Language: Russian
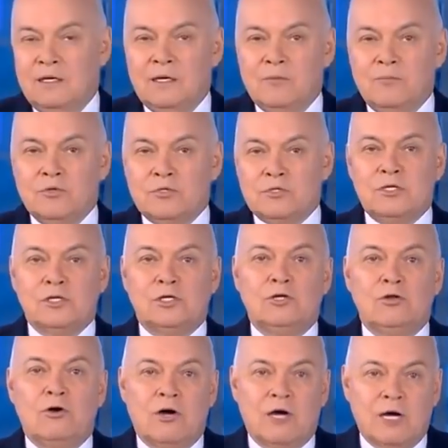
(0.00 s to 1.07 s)
Не будьте
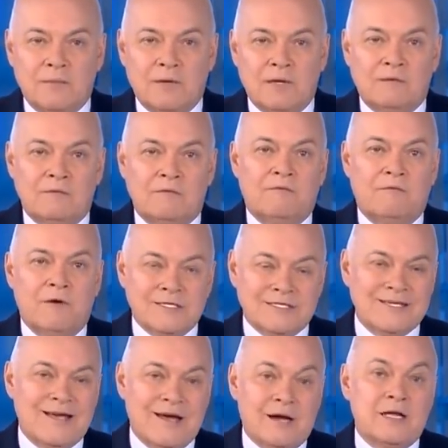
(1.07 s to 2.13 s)
лохами,
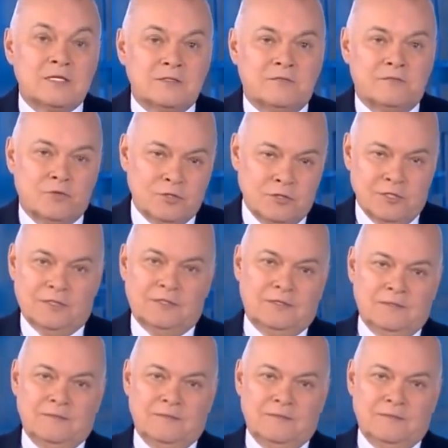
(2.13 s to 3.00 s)
вас разводят.